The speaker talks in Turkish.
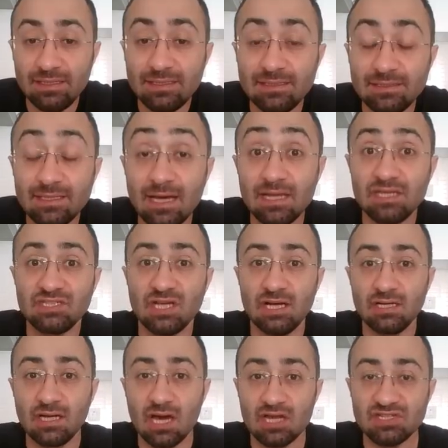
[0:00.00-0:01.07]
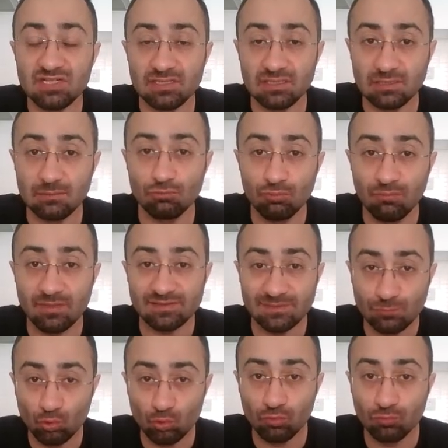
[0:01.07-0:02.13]
İki tane şahın karşılıklı
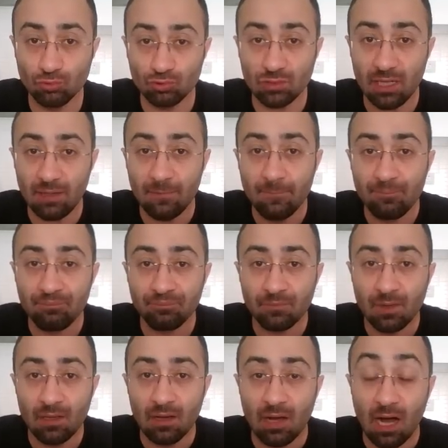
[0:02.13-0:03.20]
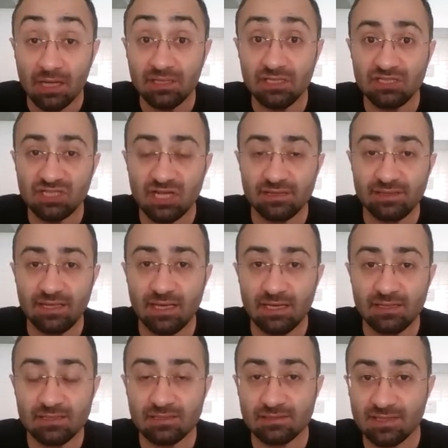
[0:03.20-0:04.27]
bulunması durumunda hangi şah
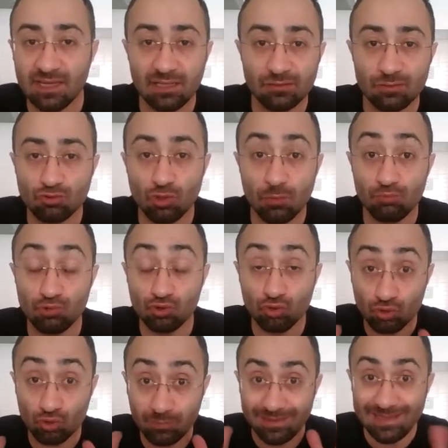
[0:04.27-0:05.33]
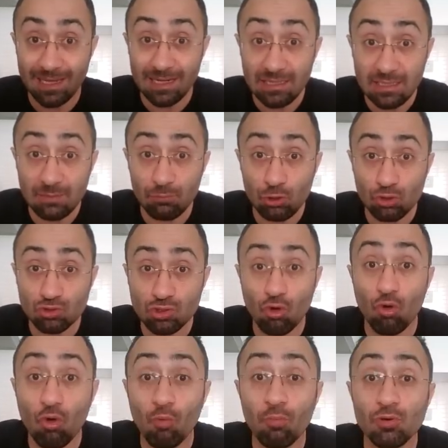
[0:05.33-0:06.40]
diğerini sağa ya da sola püskürtüp ilerleyebiliyorsa
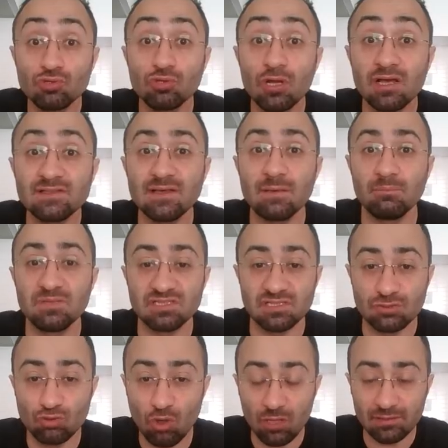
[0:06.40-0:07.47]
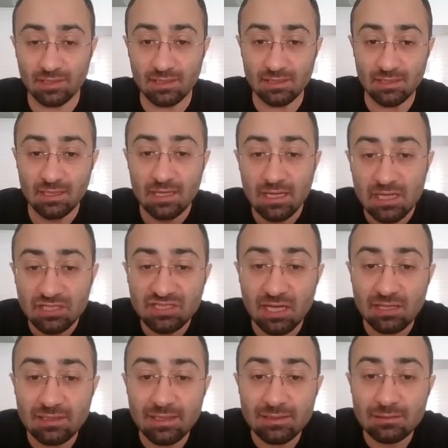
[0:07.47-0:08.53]
o o pozisyonu kazanmıştır. Şu andaki
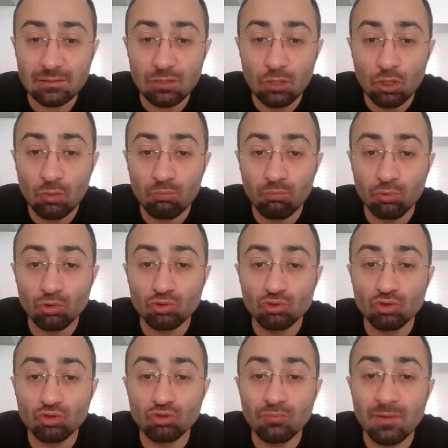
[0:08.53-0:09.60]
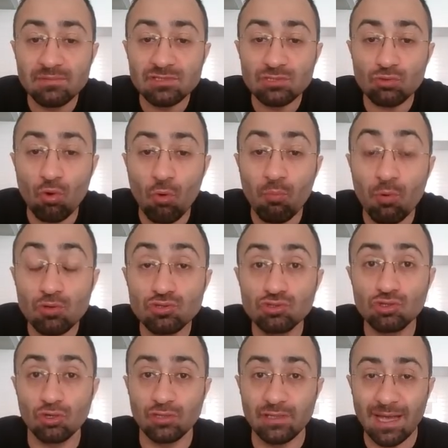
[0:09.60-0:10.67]
şahların bulunduğu duruma biz
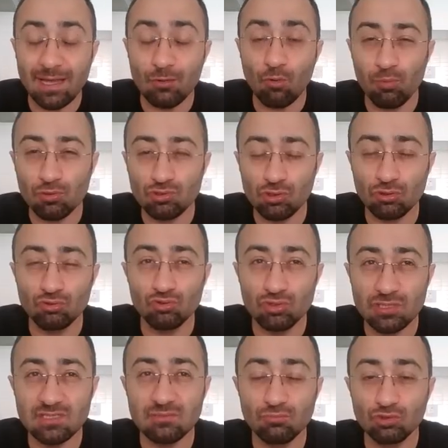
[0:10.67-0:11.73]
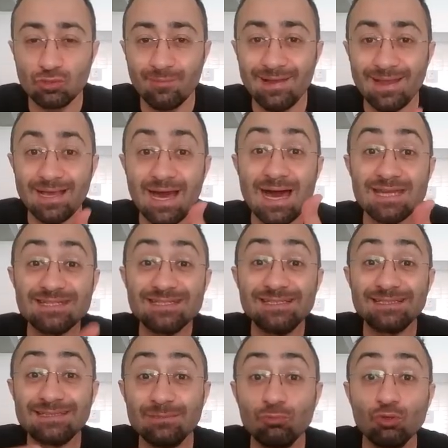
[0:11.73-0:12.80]
opozisyon yani opozisyonun Türkçesi muhtemelen
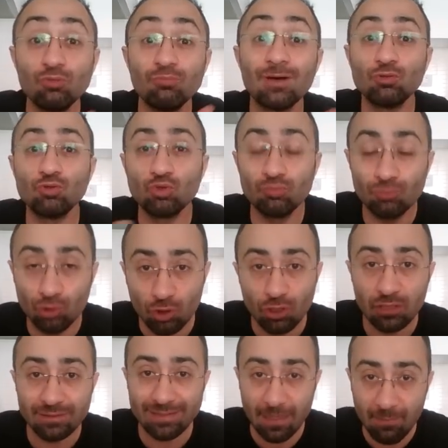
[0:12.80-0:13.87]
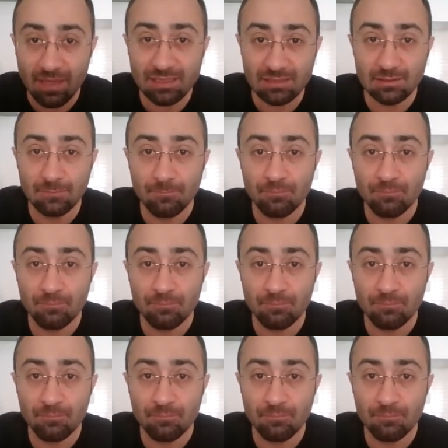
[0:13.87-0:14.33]
karşılıklı bulunma durumu demek.